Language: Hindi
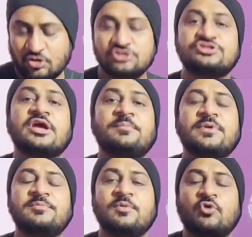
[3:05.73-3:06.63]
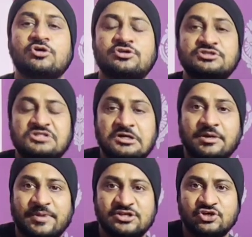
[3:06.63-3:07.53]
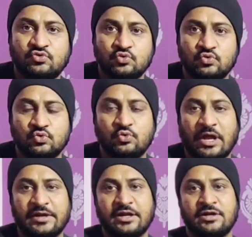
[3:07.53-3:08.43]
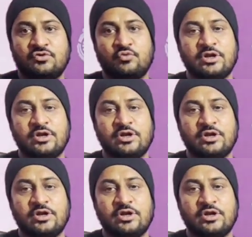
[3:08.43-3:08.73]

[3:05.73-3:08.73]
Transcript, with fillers: और ये प्रीमियम कॉटन शर्ट का प्राइस है टू टू नाइन नाइन